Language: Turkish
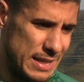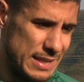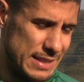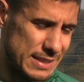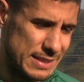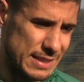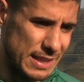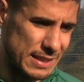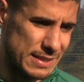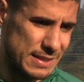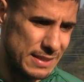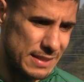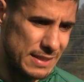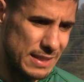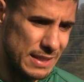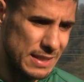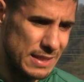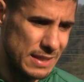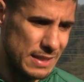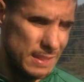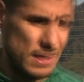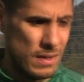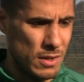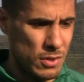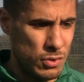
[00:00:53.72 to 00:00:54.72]

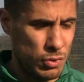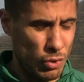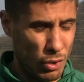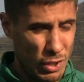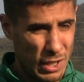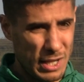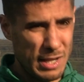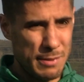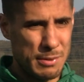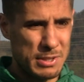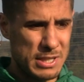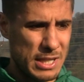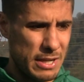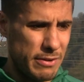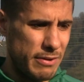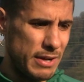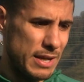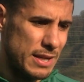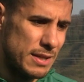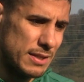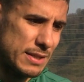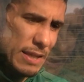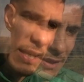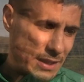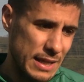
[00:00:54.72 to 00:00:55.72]
istatistik. Şöyle de bir şey
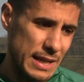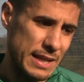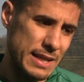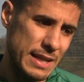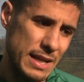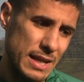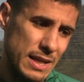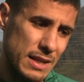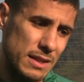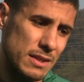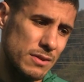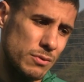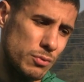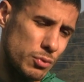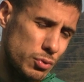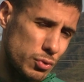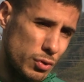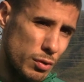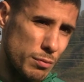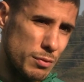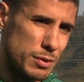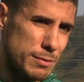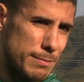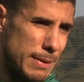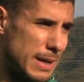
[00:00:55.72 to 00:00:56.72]
var. Geriye
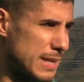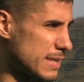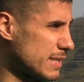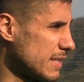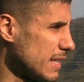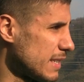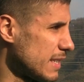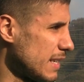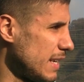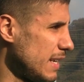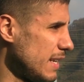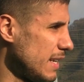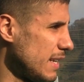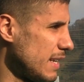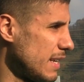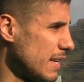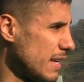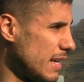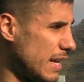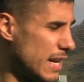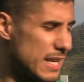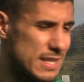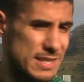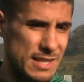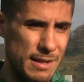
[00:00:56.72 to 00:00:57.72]
düştüğümüz maçta da
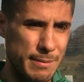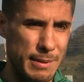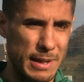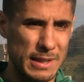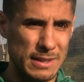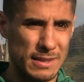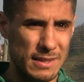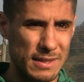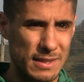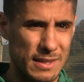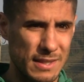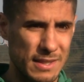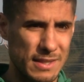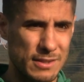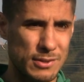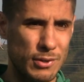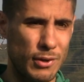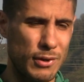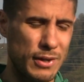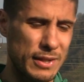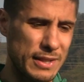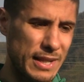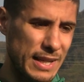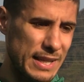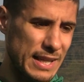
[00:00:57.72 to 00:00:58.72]
her zaman
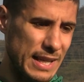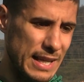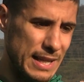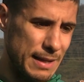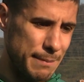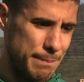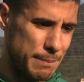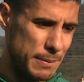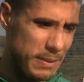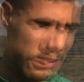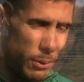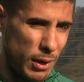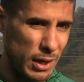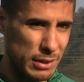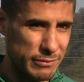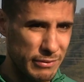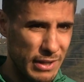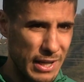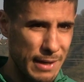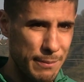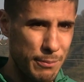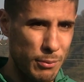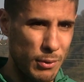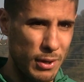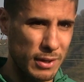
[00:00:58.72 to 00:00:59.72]
sonradan gelip puan
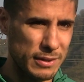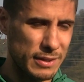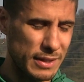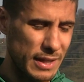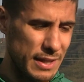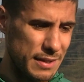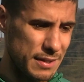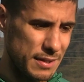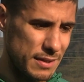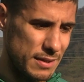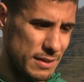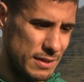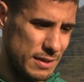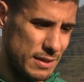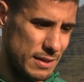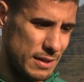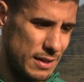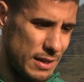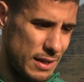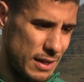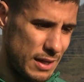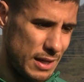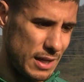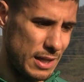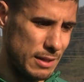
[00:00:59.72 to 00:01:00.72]
veya puanlar
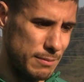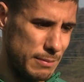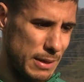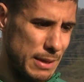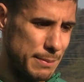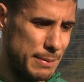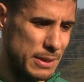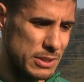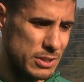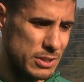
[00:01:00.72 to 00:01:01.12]
almaya